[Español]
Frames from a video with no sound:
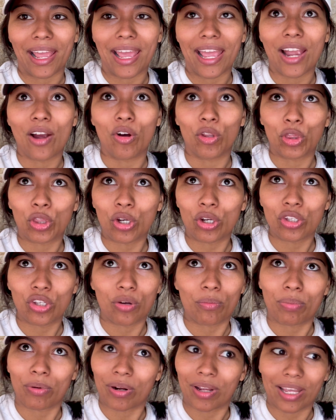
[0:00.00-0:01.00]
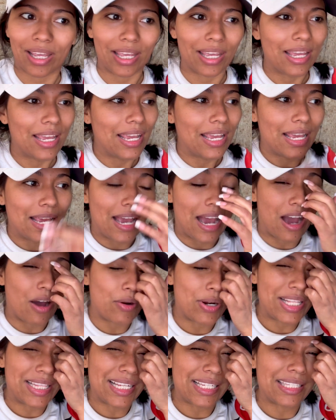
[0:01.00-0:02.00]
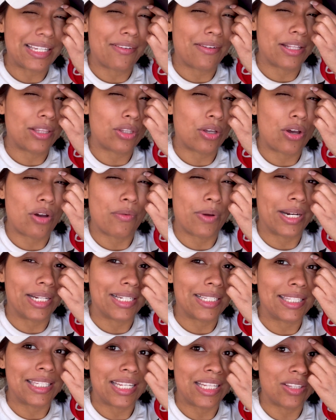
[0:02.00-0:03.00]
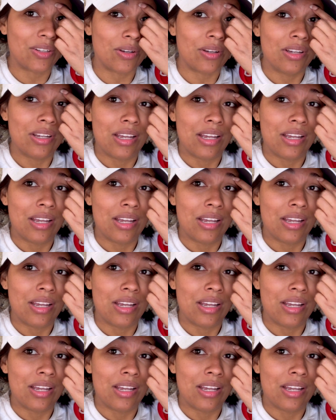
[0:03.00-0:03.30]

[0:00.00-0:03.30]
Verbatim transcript: en otoño porque ahorita se ve todo verdecito,